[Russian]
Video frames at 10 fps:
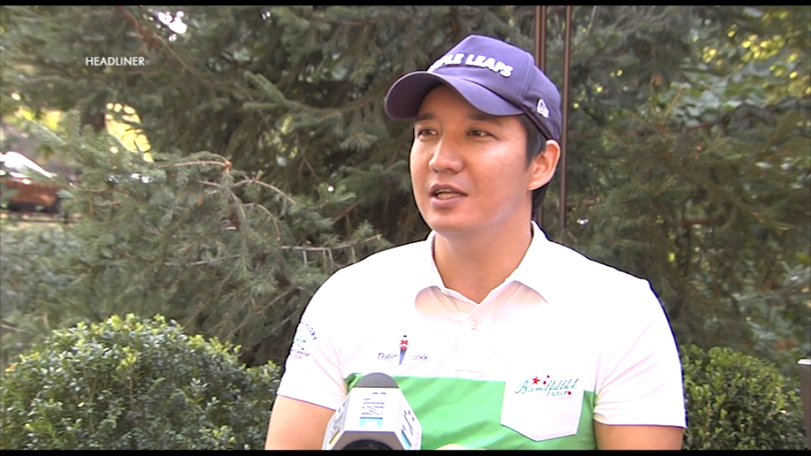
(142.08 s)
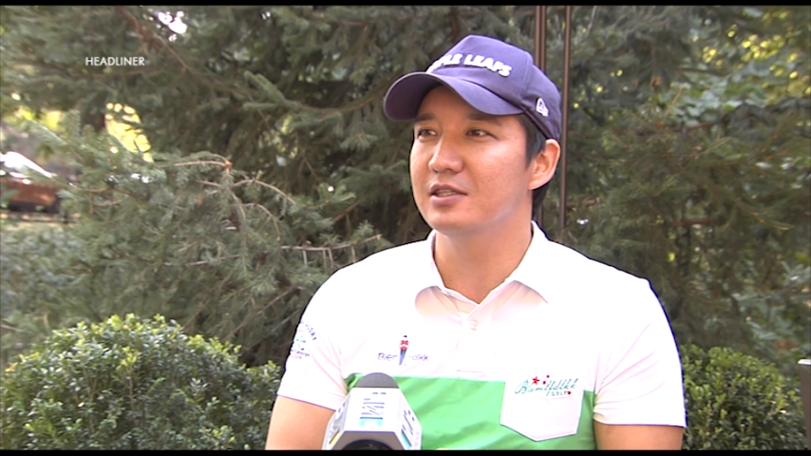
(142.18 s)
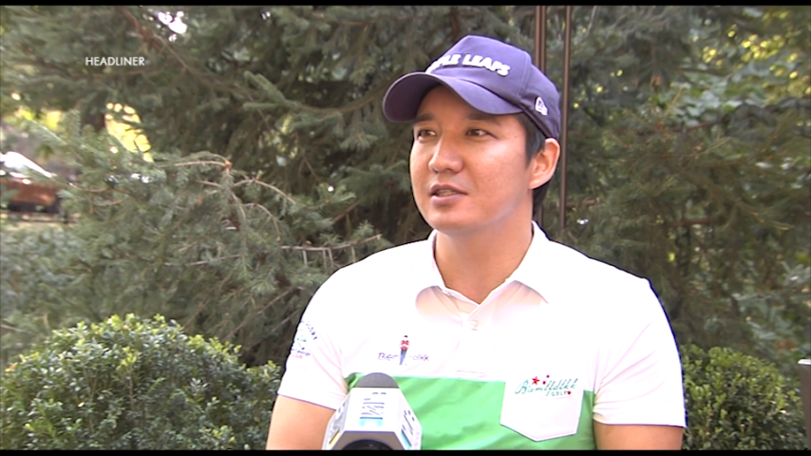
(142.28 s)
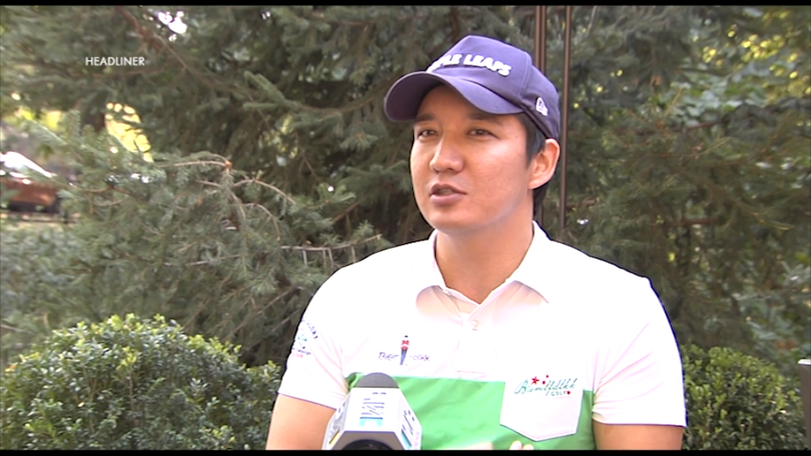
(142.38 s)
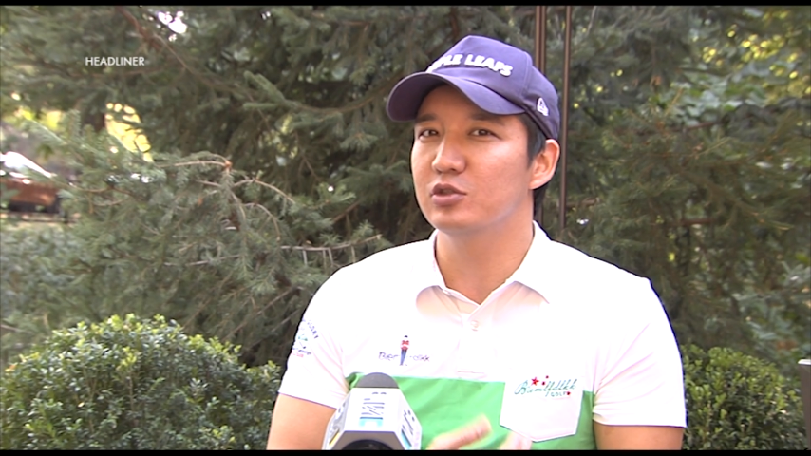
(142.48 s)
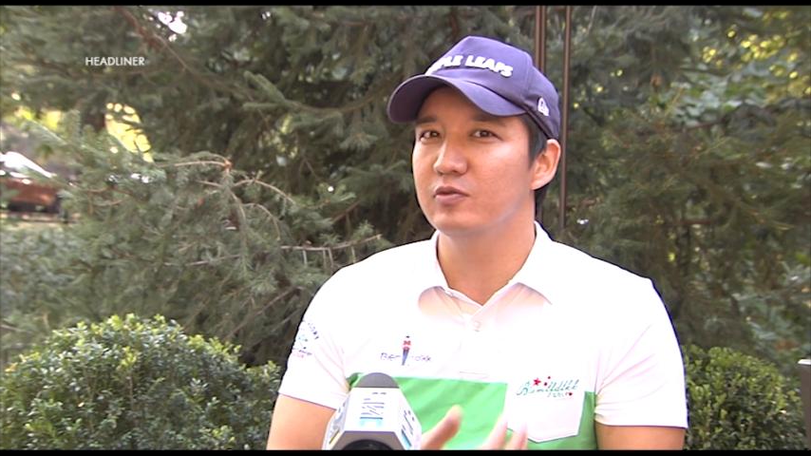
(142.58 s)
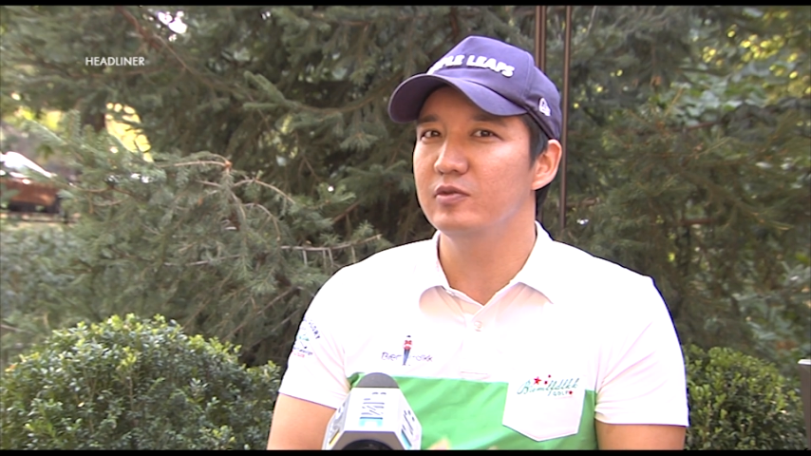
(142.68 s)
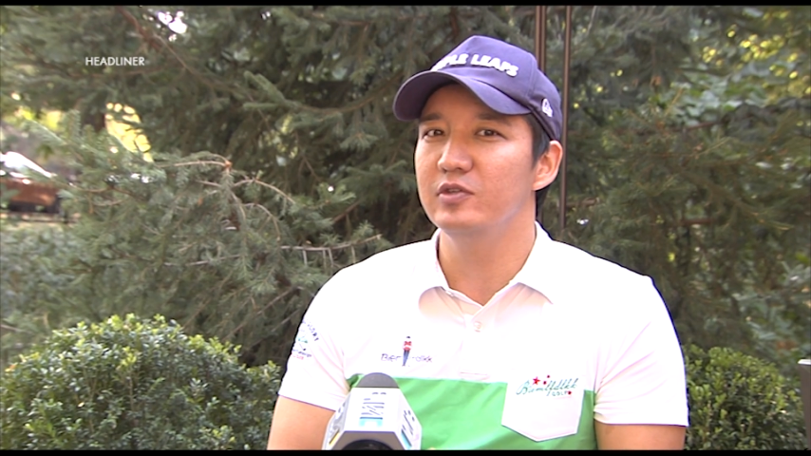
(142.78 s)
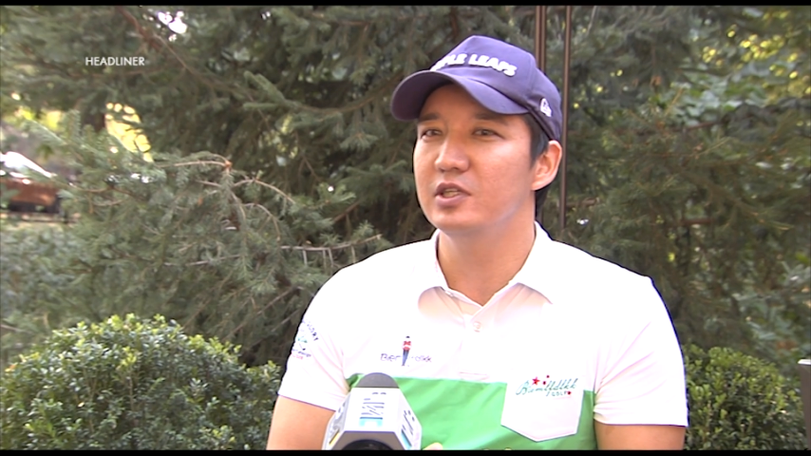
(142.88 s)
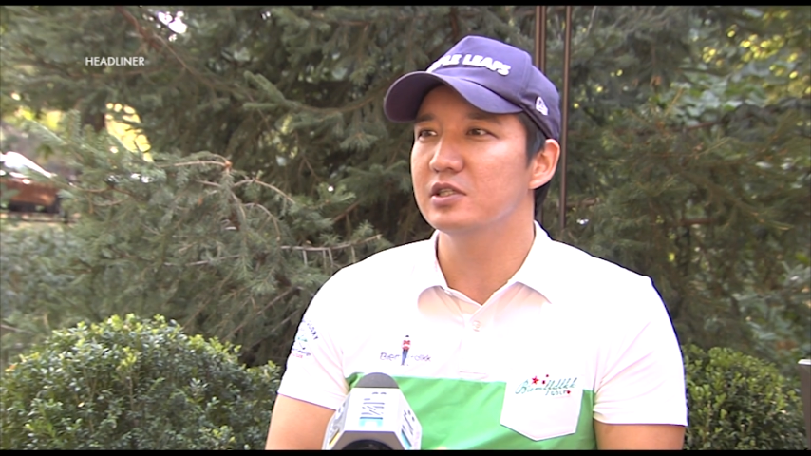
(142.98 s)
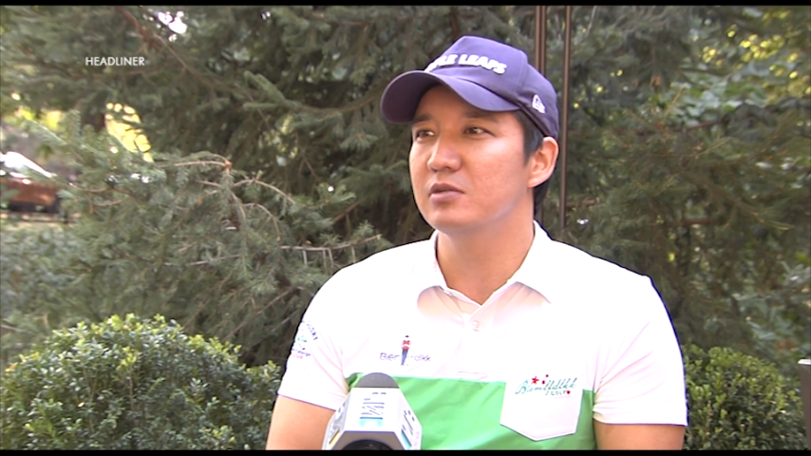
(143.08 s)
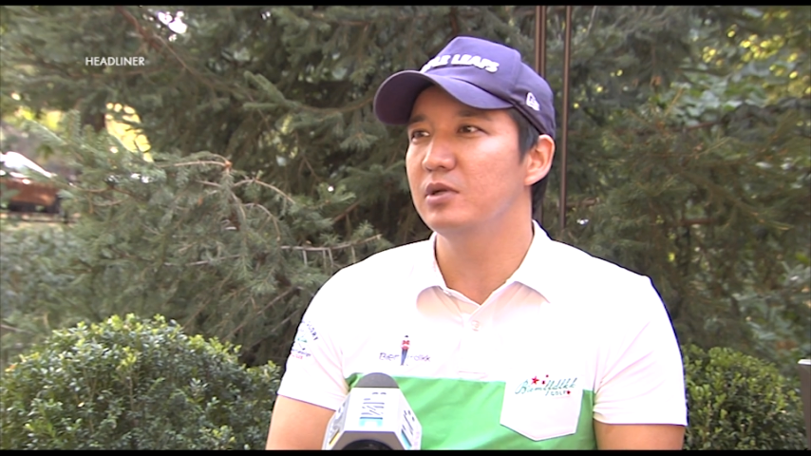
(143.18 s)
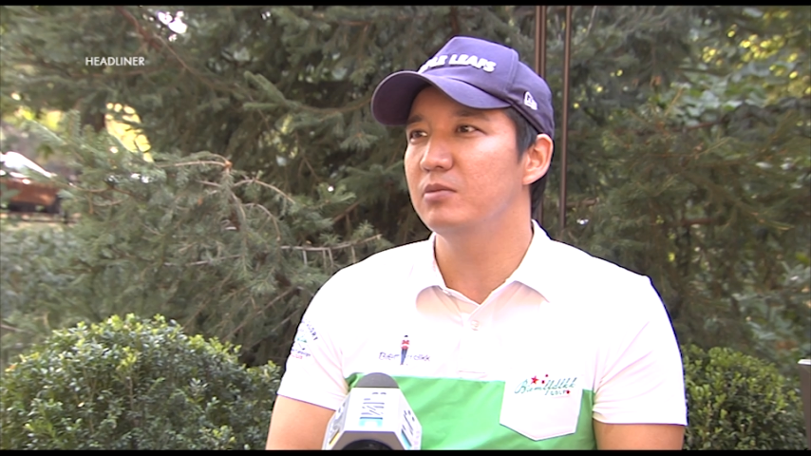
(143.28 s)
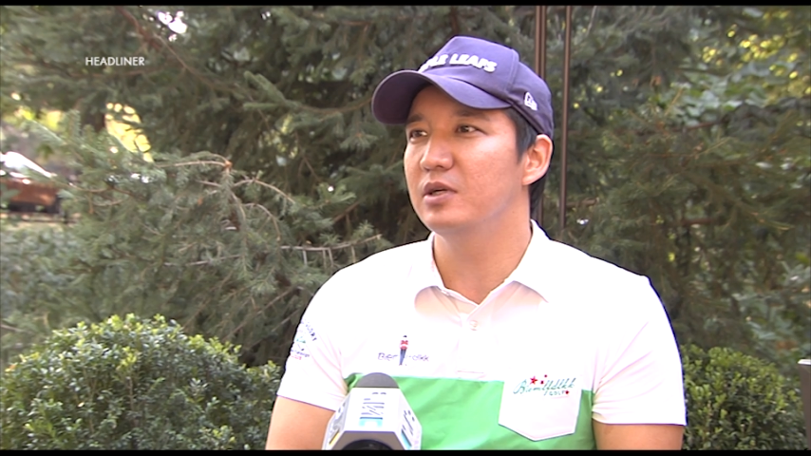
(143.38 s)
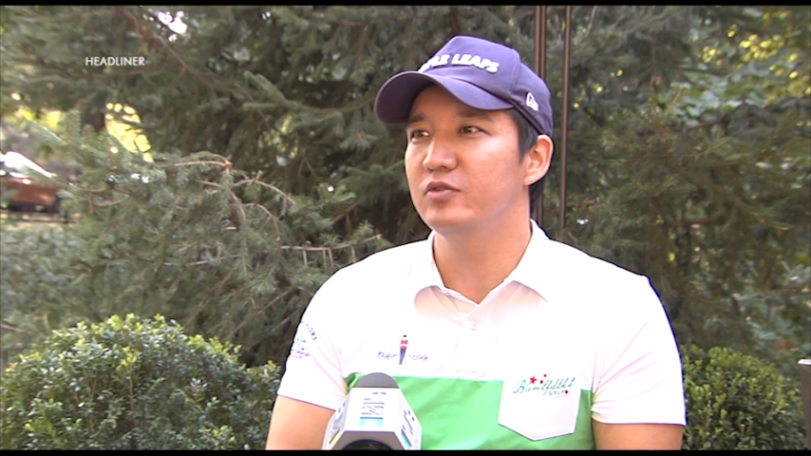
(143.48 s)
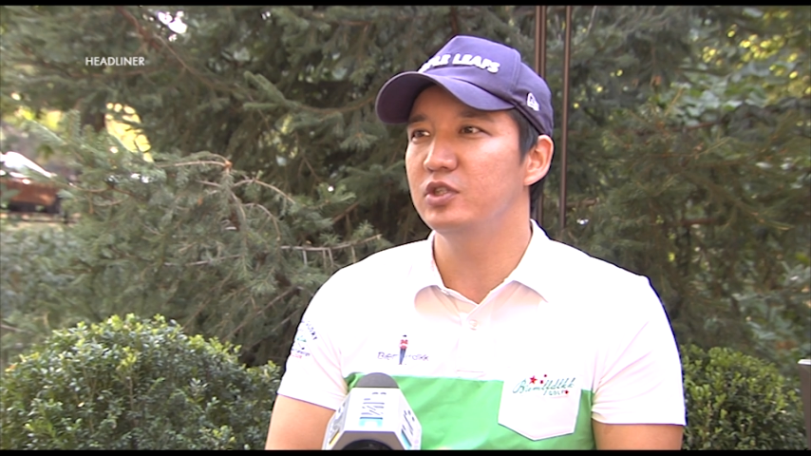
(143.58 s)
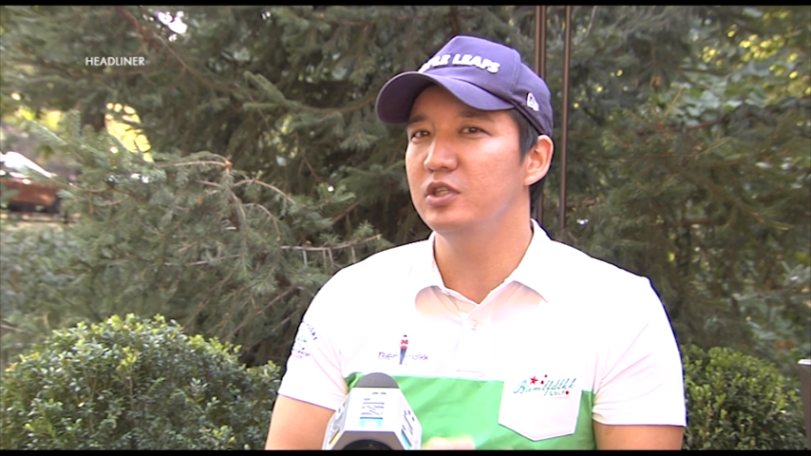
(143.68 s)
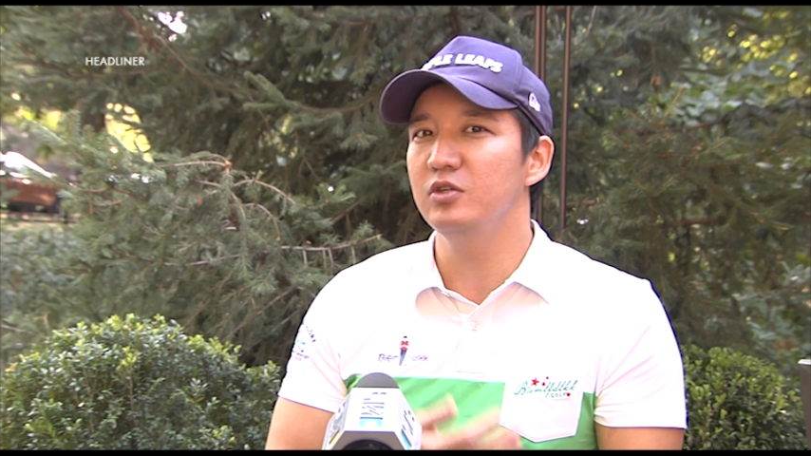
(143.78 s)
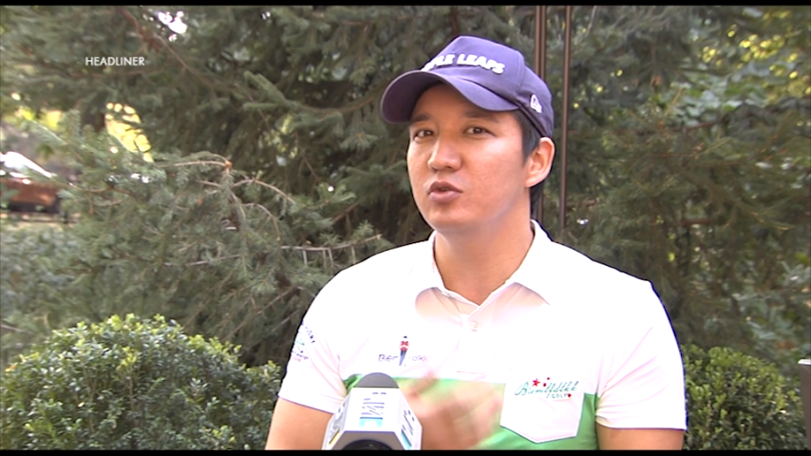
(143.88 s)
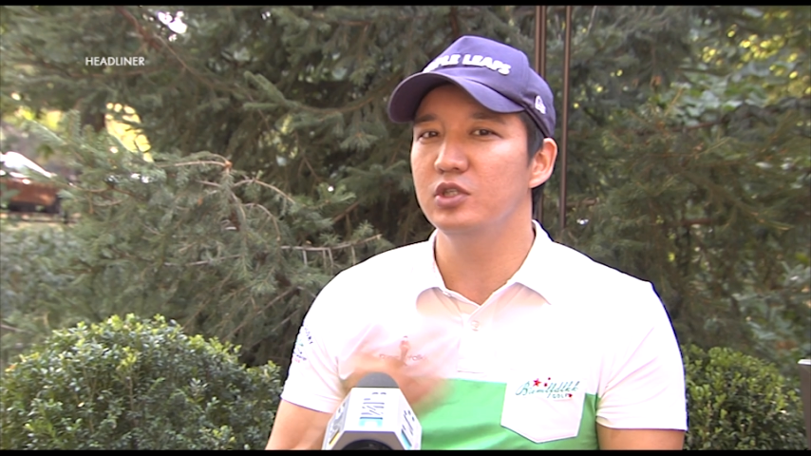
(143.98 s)
яхты сказал, что вы, должны были брать
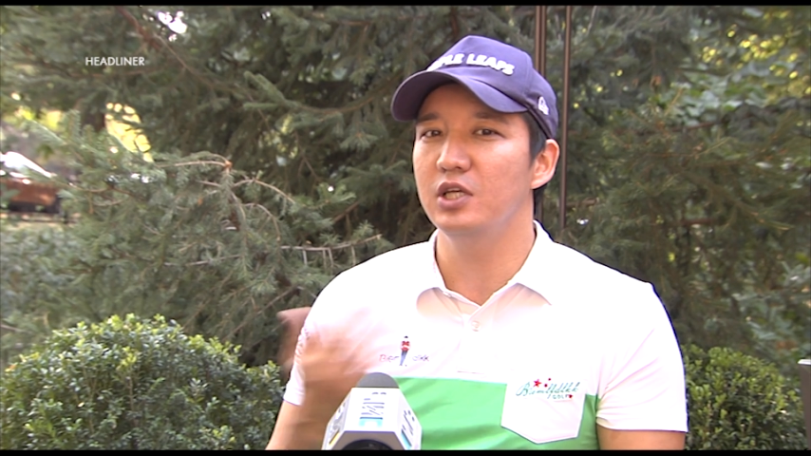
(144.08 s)
4 уже,